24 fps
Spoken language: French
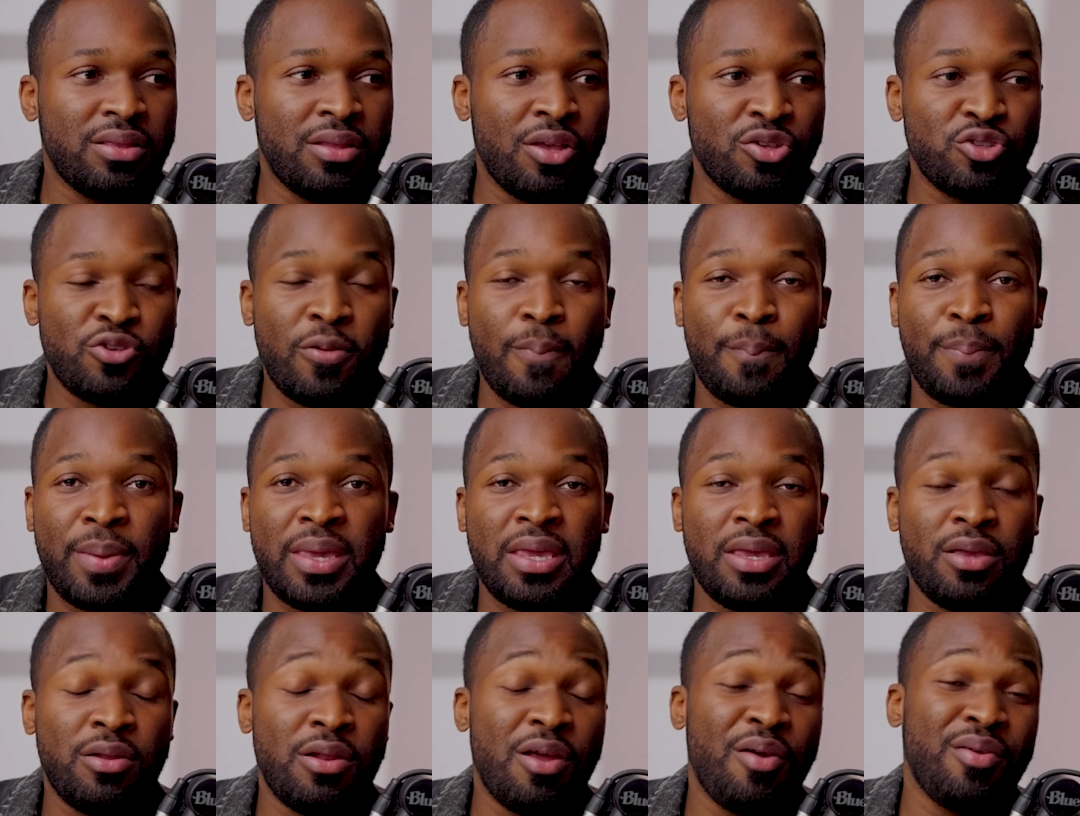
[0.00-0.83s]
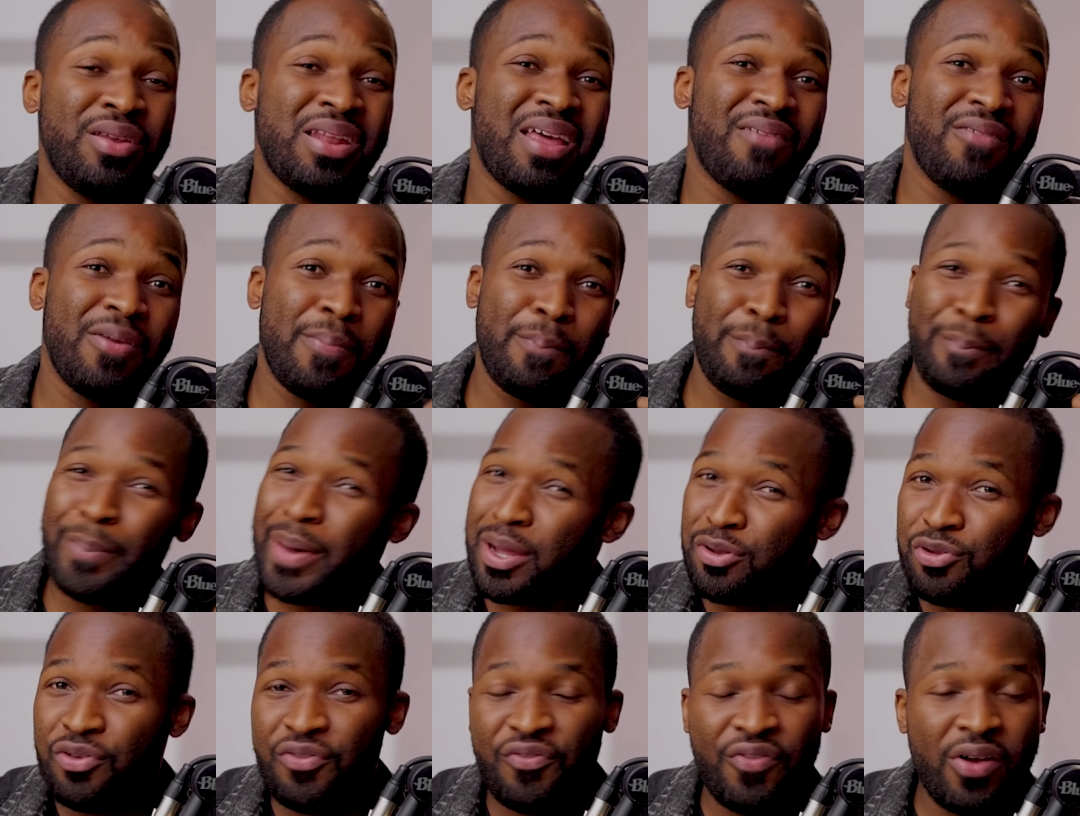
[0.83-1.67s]
dans un pays là où il n'avait
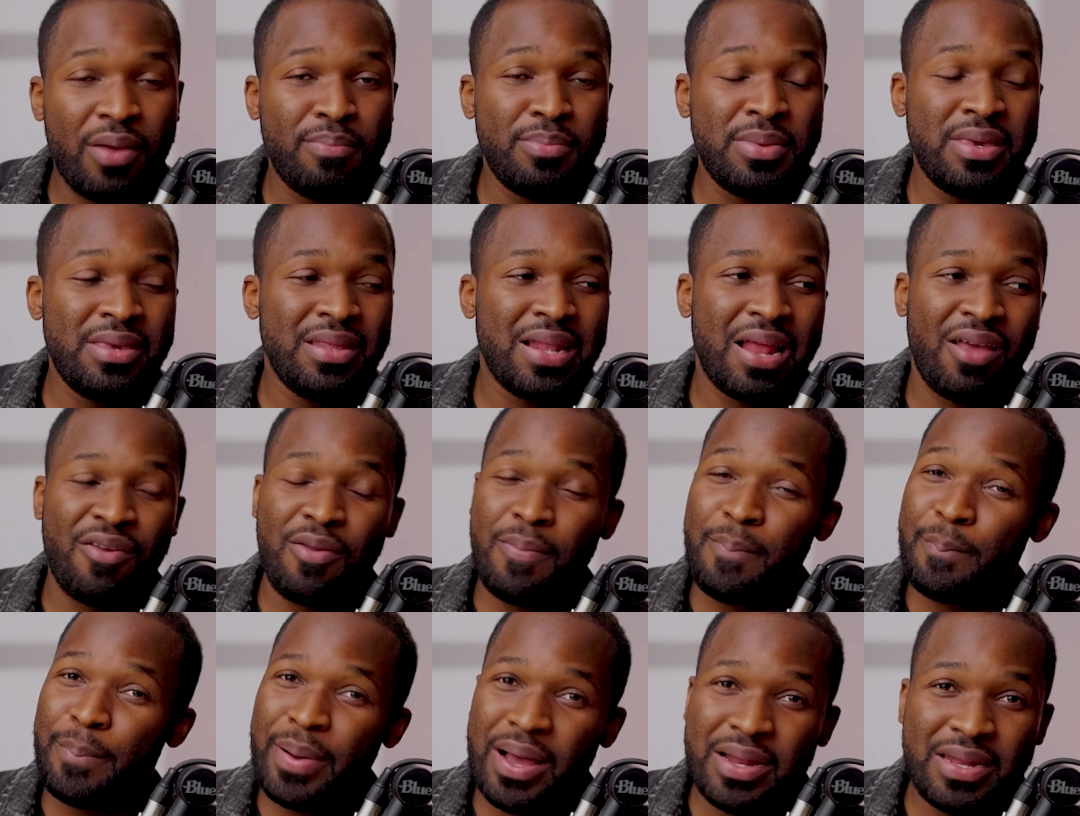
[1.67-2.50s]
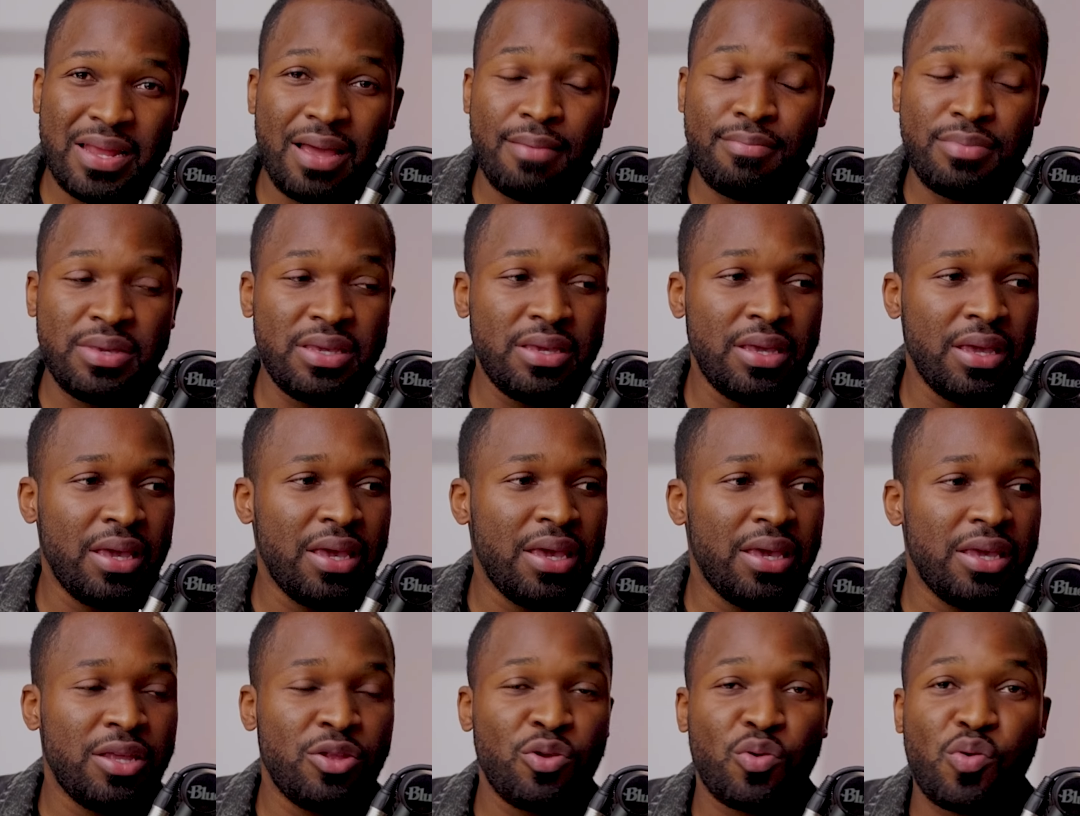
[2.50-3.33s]
pas de famille, il n'avait pas d'amis,
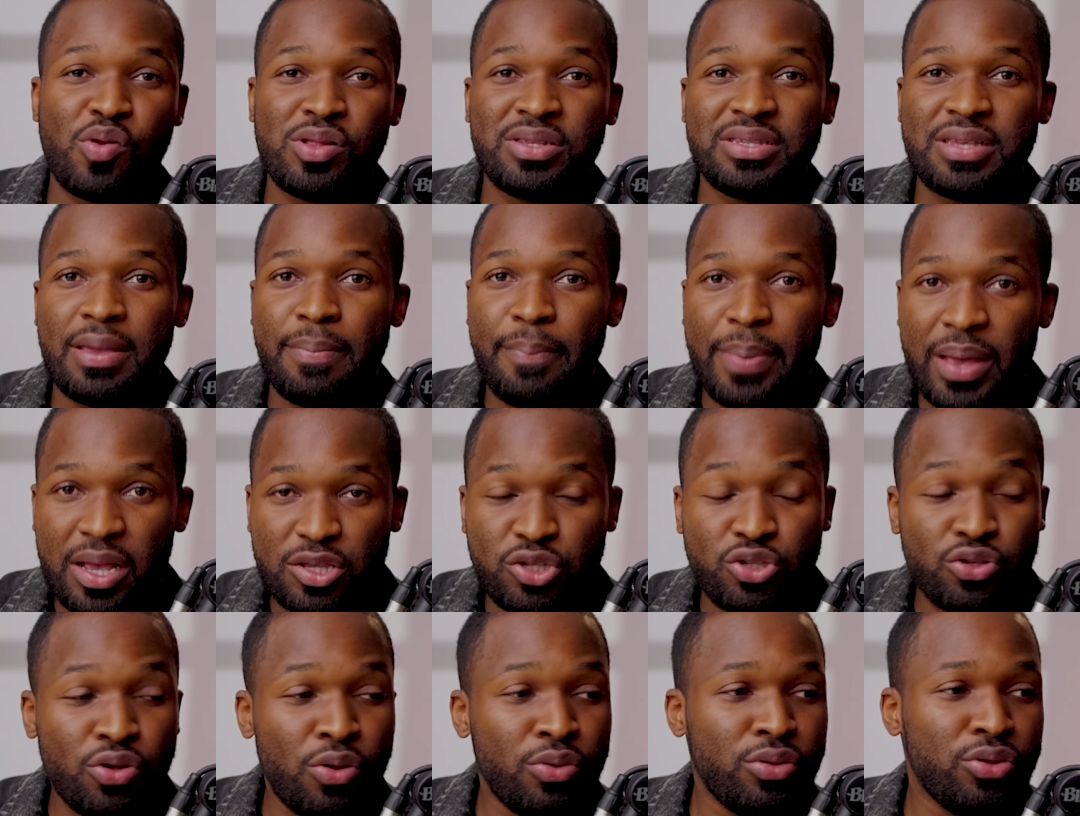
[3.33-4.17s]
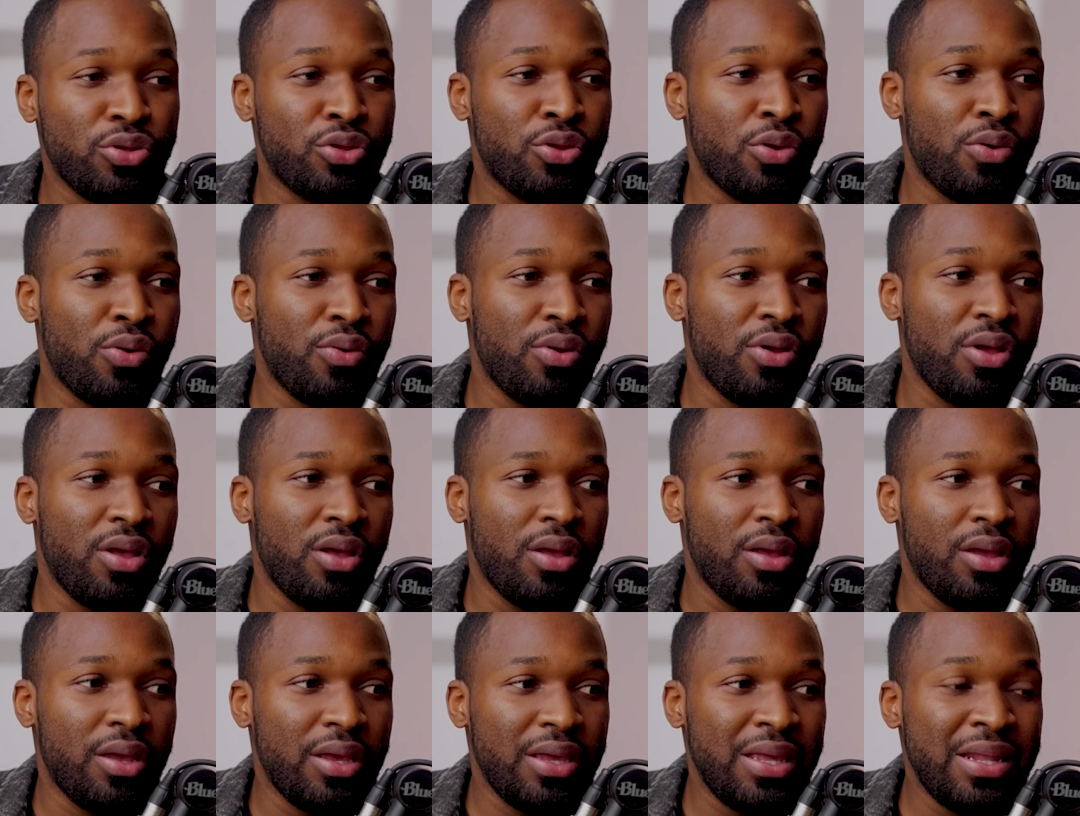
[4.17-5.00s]
il ne connaissait personne, donc
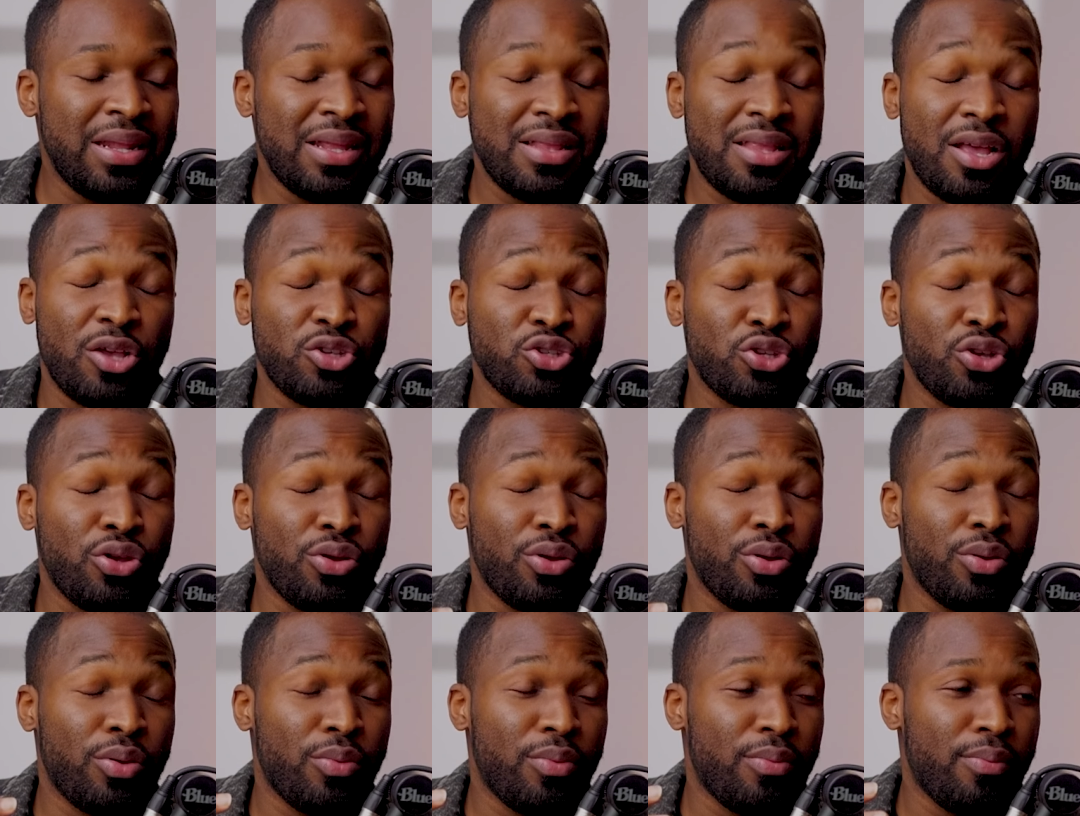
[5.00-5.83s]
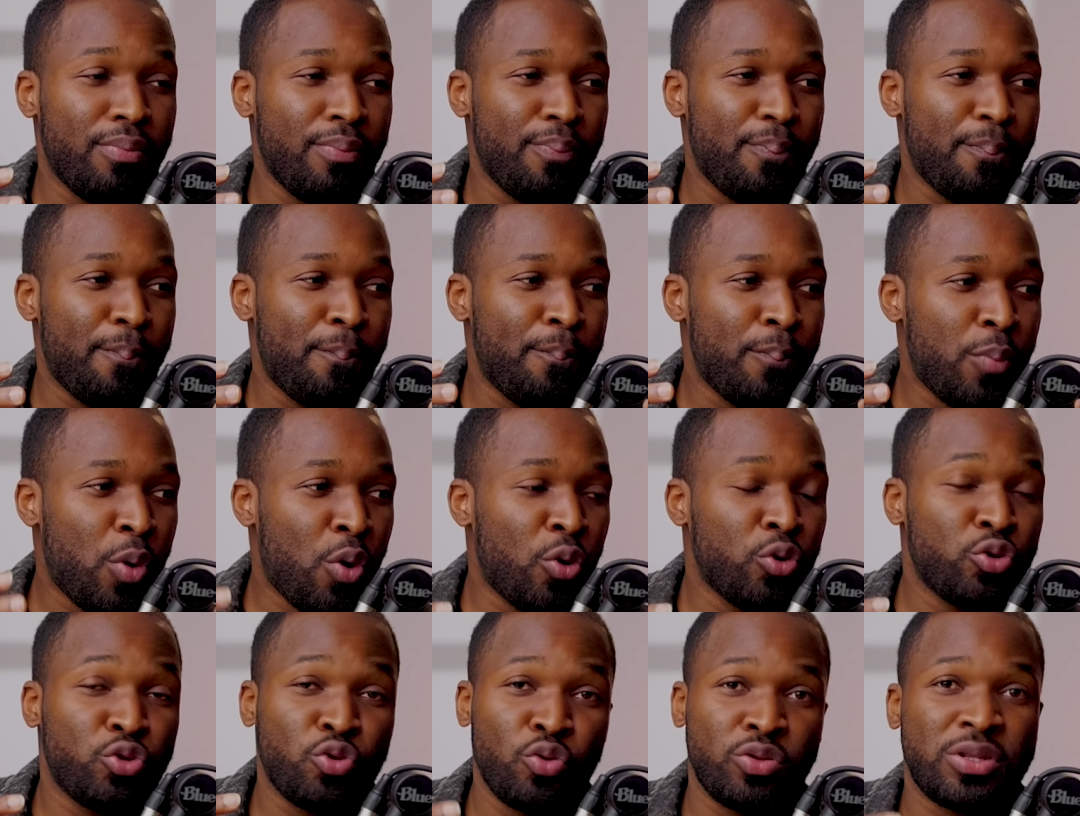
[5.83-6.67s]
il est dans un
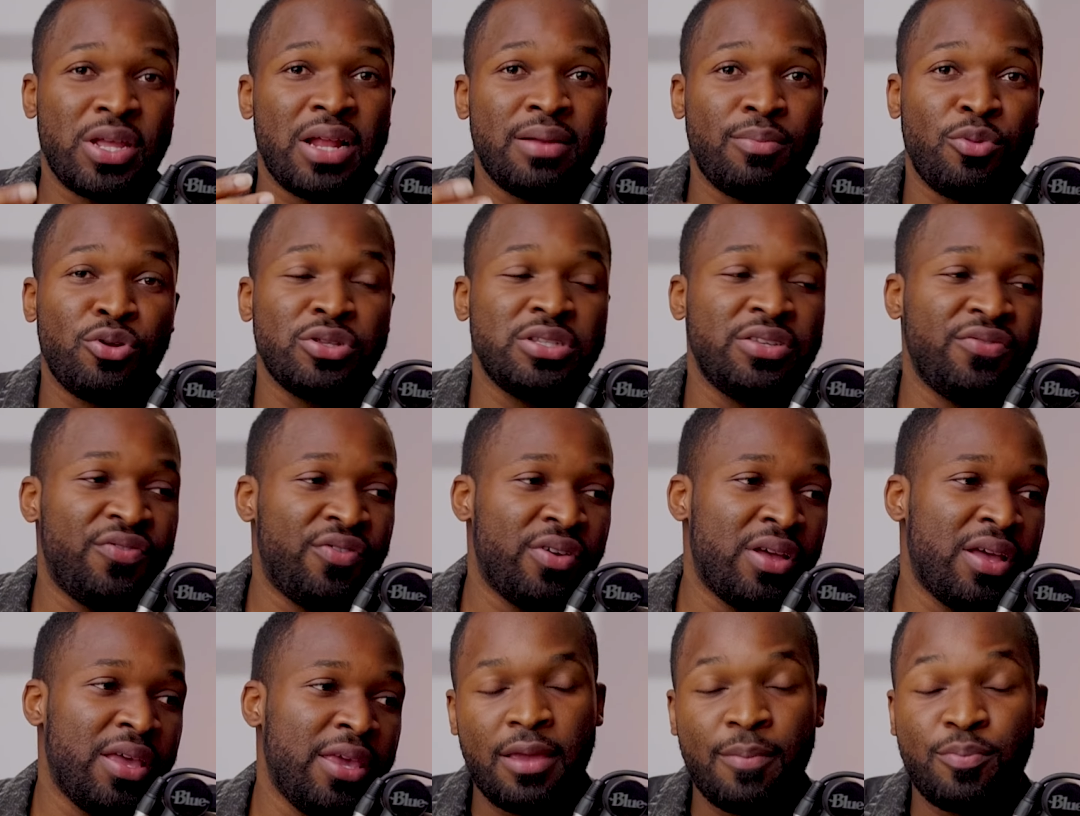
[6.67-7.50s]
monde totalement différent.